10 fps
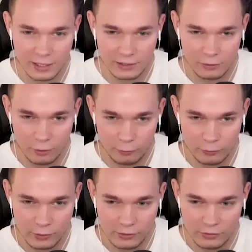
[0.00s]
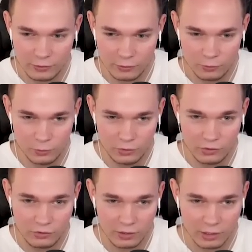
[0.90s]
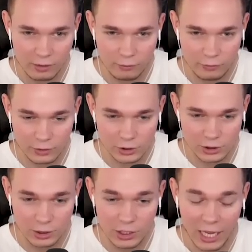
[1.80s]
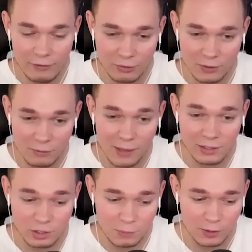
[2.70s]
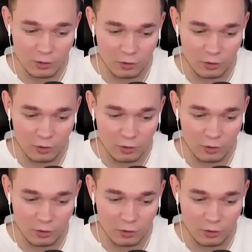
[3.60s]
ein hoffentlich gutes Verstecken. Nein, was habe ich gemacht? Ich bin...